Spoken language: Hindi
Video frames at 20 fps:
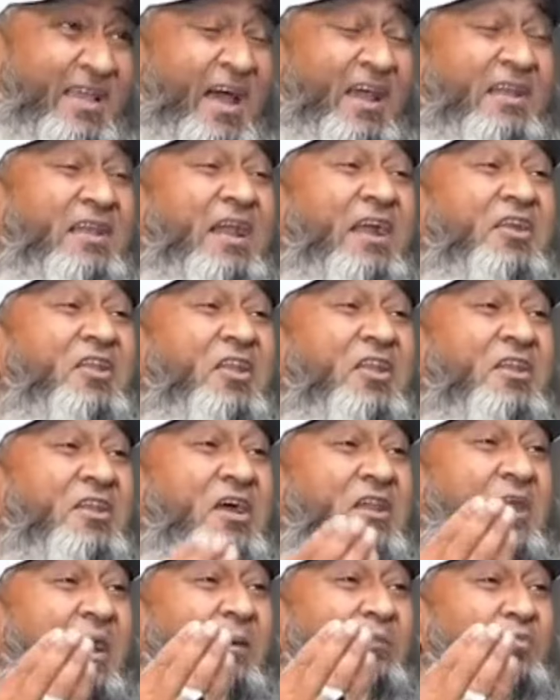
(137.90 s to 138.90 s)
यार लेटरीन
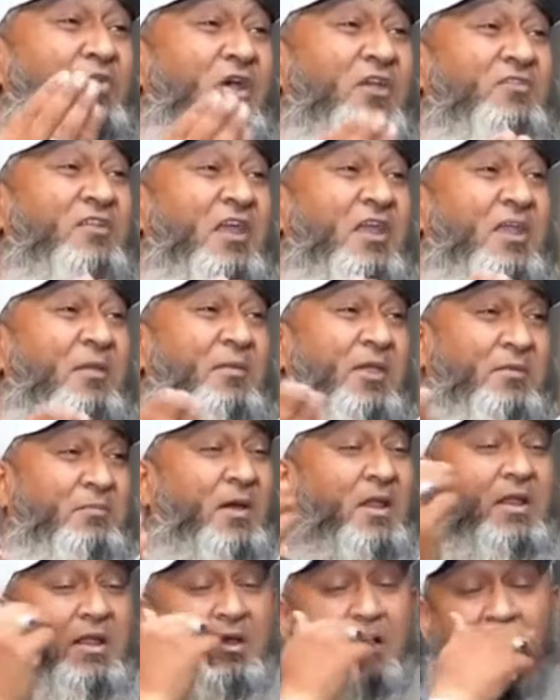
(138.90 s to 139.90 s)
का नाम तो ऐसा है कि एक
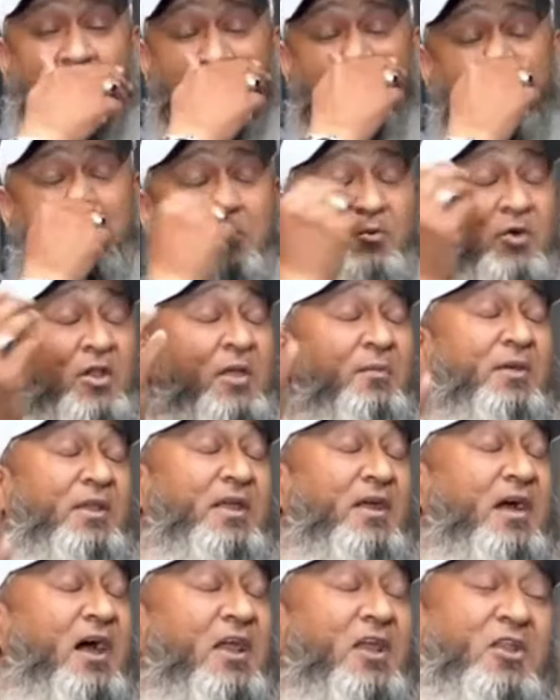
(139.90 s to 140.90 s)
बार एक खाला ने बोला
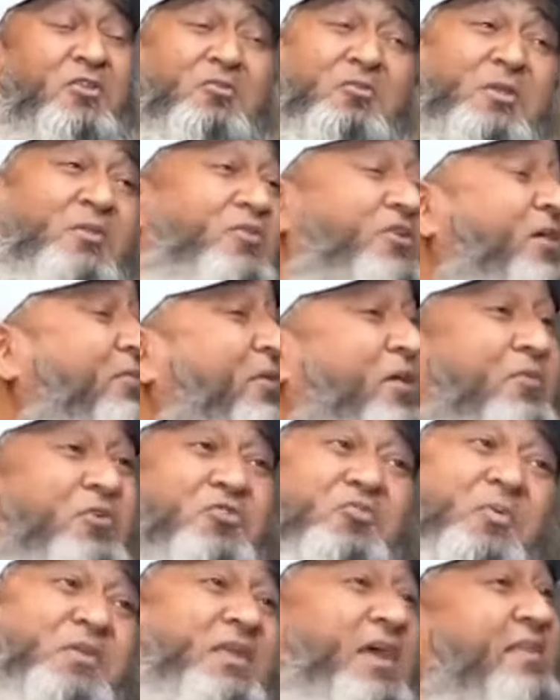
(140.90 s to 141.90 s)
मैंने खाला तुमने मुझे अपना
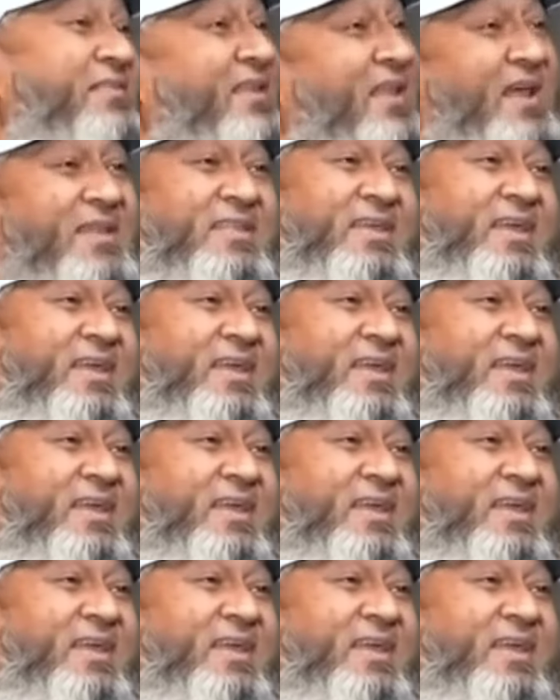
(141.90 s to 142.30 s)
बचपन याद दिला